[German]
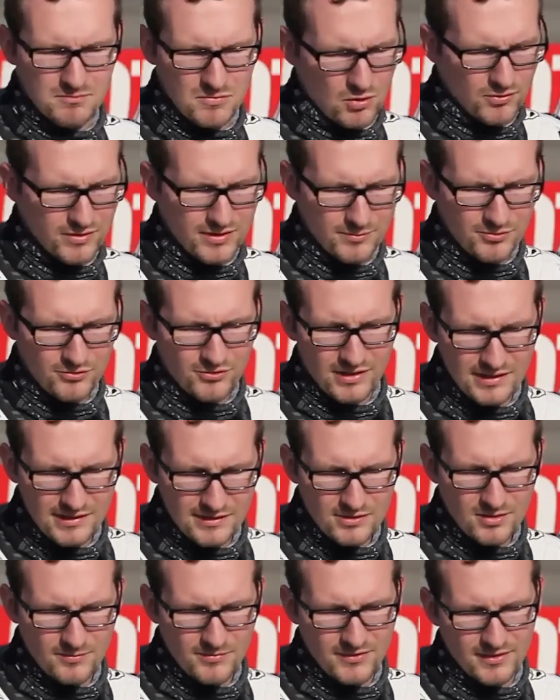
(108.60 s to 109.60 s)
Unterm
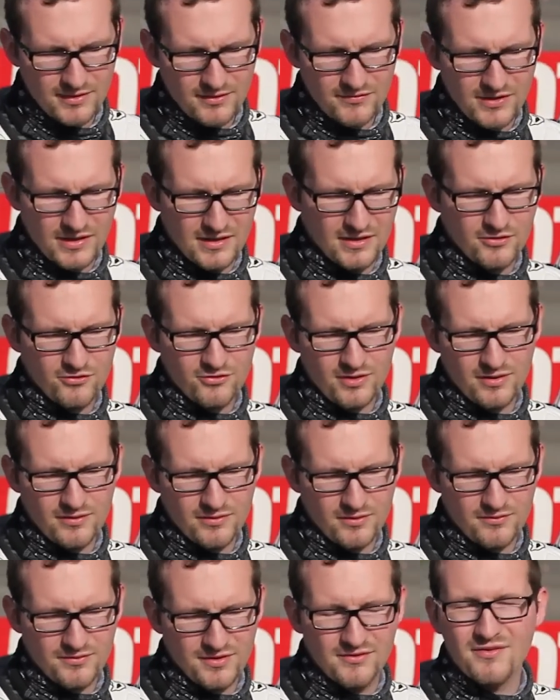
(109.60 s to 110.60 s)
Strich kommt es dann auf der
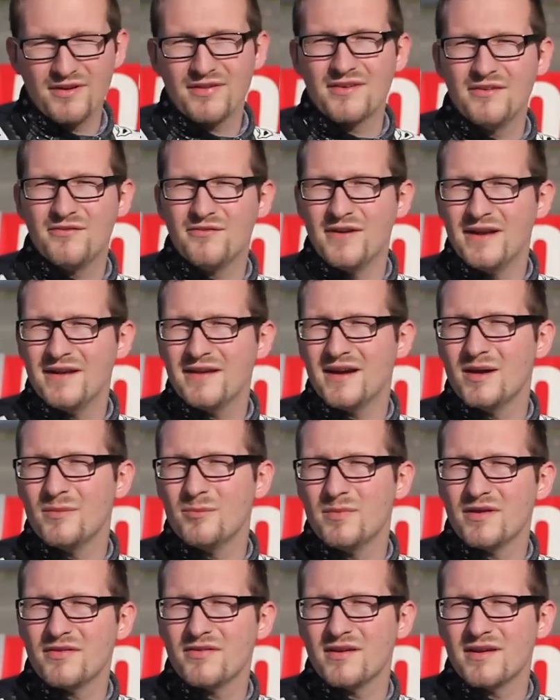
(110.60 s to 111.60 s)
Landstraße auf an, was gefällt
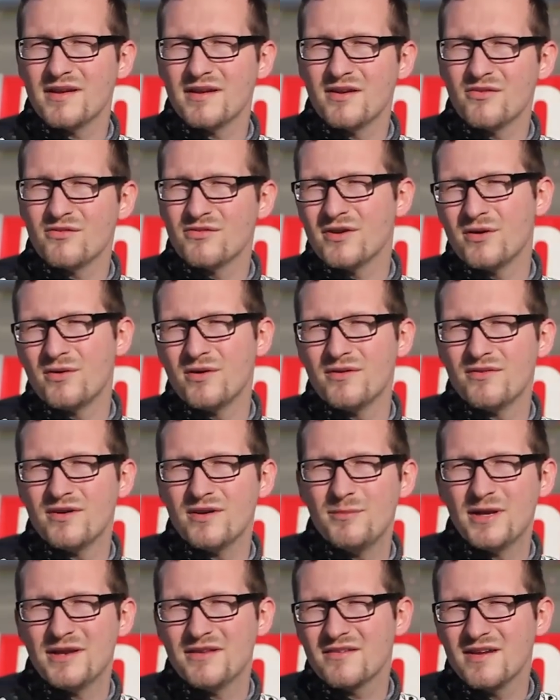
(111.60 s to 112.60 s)
einem besser dann auf Dauer,
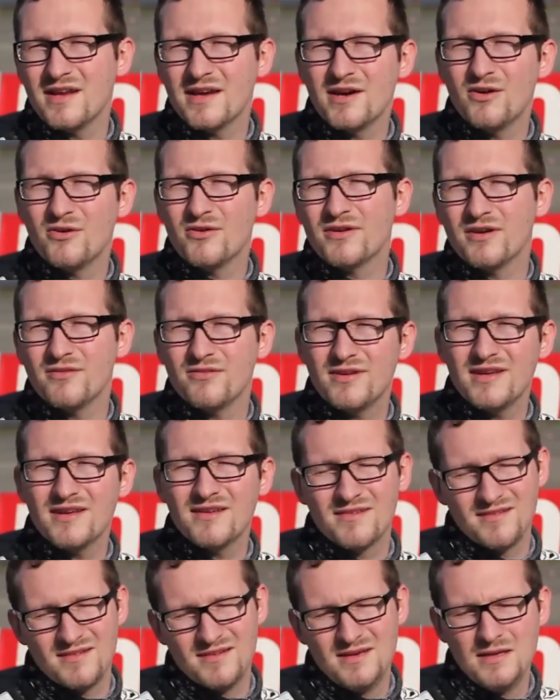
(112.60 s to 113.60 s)
weil man ist länger
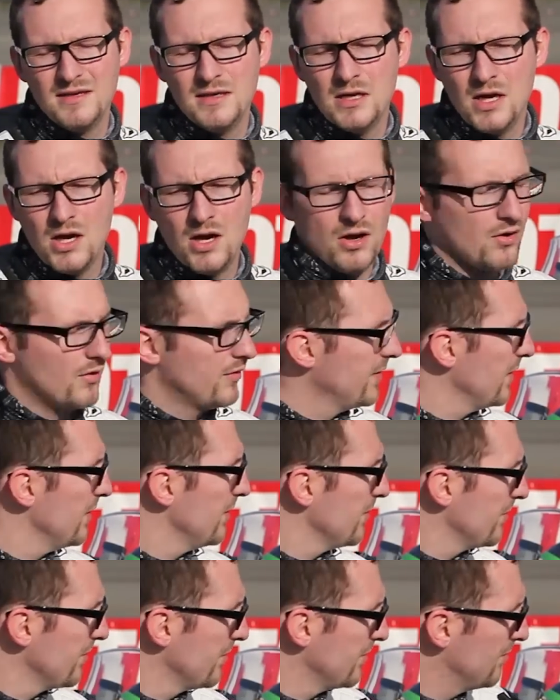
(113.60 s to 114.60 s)
unterwegs und
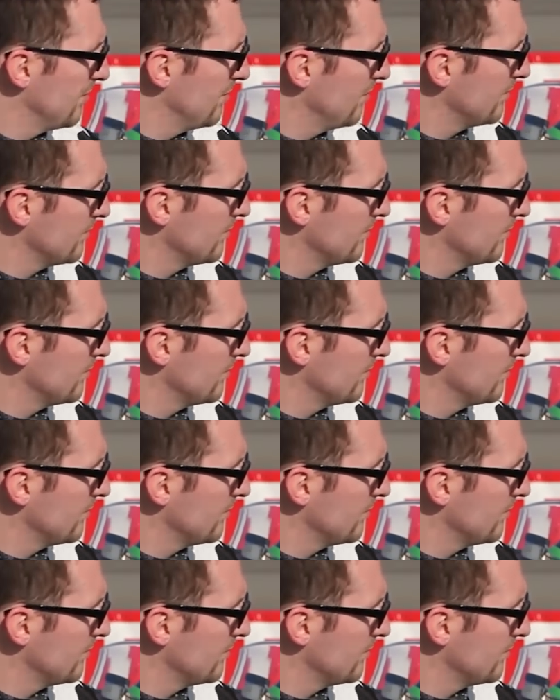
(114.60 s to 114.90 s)
dann ist